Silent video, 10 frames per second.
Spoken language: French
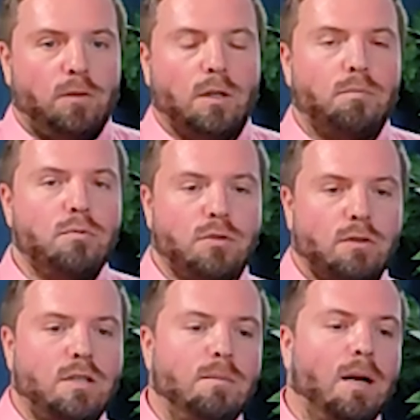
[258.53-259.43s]
va dire plus
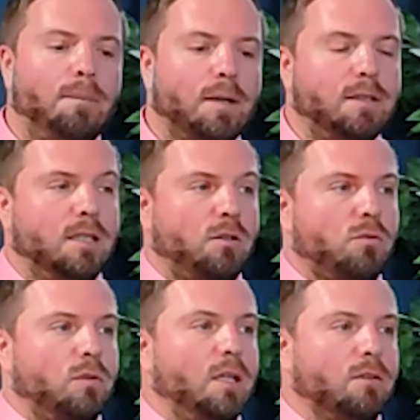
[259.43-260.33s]
sensible à la partie
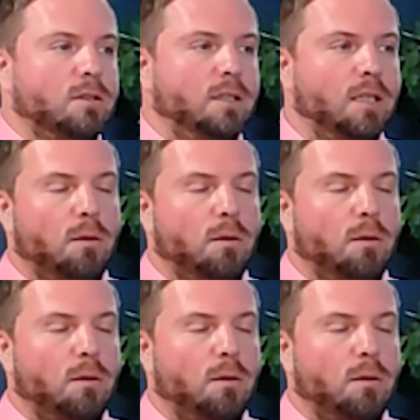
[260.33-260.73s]
extension de garantie,